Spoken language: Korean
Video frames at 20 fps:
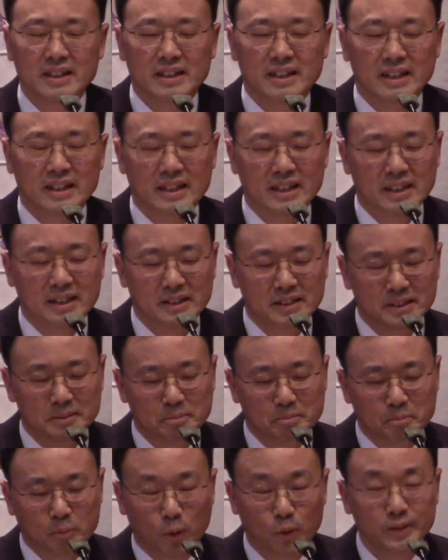어,
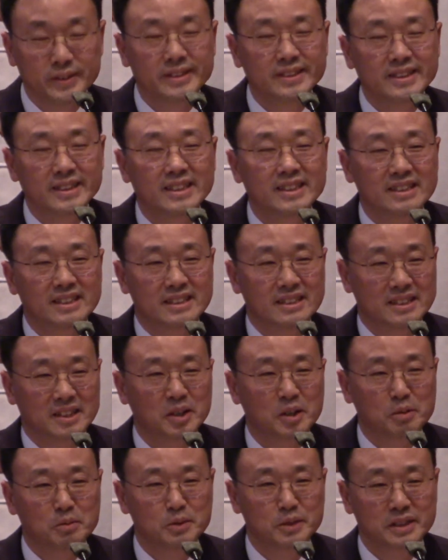본질을
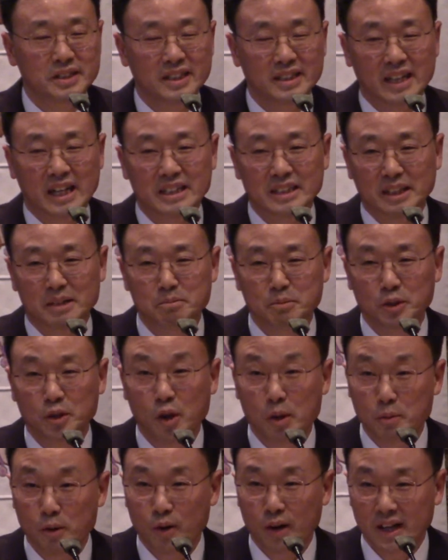여러분들이 다시 한번
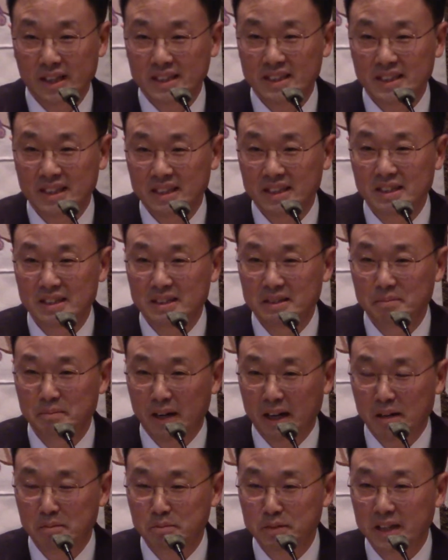회복하시기를
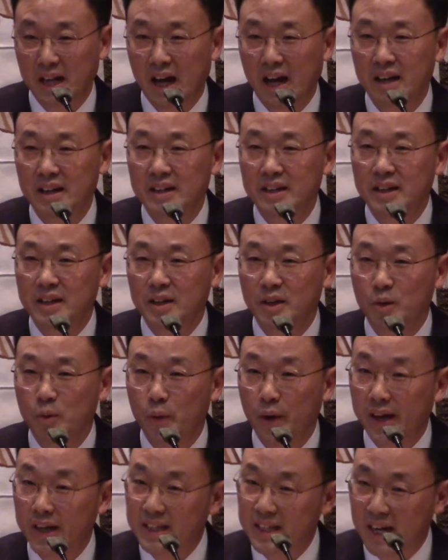바랍니다.
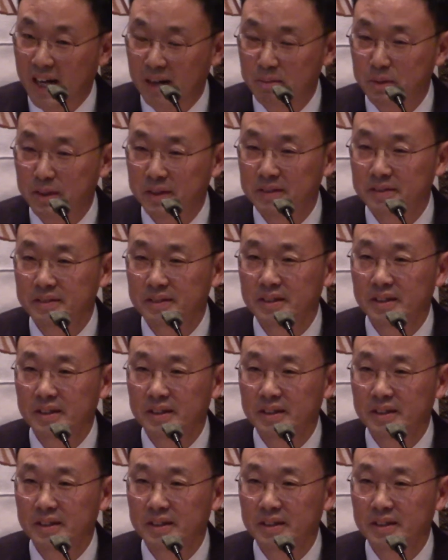왜냐하면